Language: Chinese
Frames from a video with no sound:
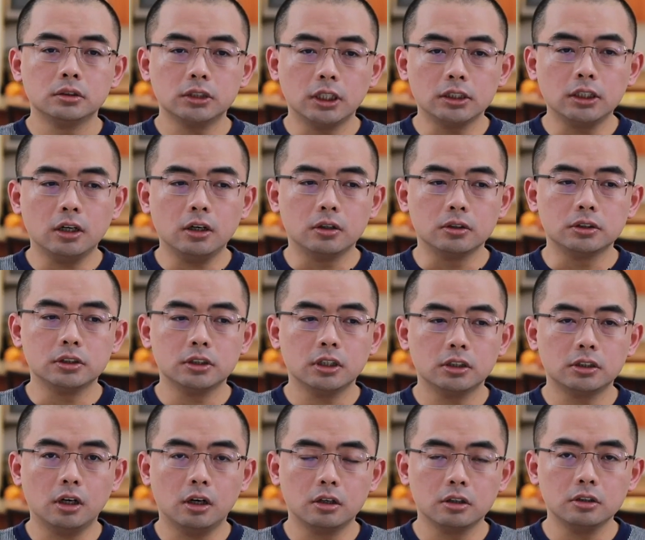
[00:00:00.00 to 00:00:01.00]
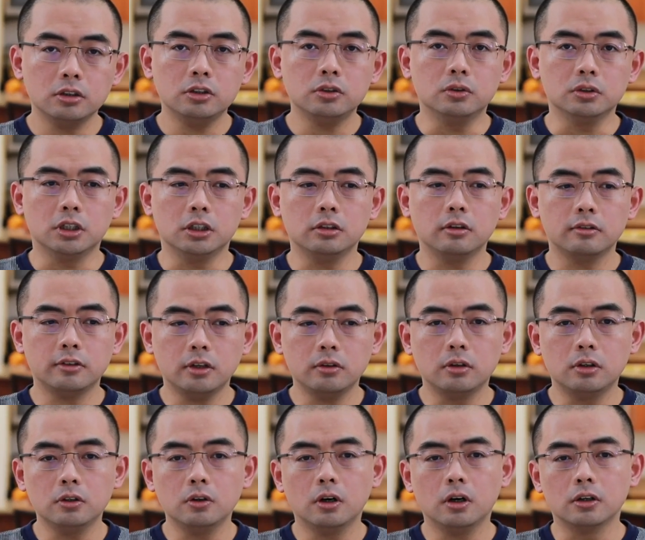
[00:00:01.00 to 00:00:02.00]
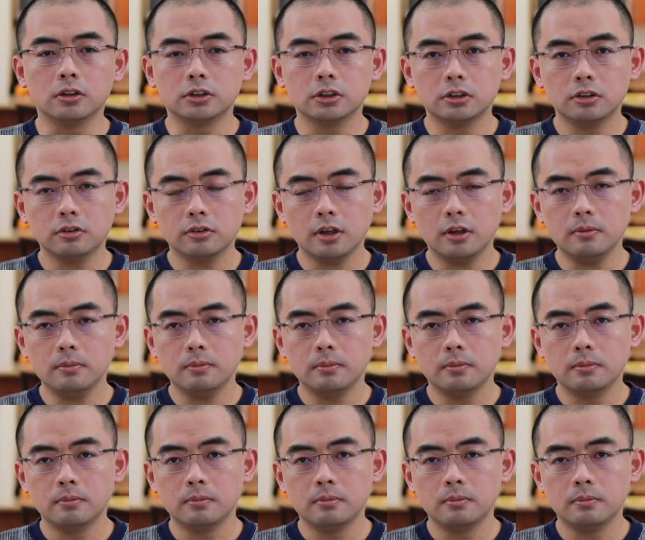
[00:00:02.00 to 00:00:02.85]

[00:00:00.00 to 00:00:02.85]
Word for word: 大家好，今天是二零一九年的三月六号，星期三。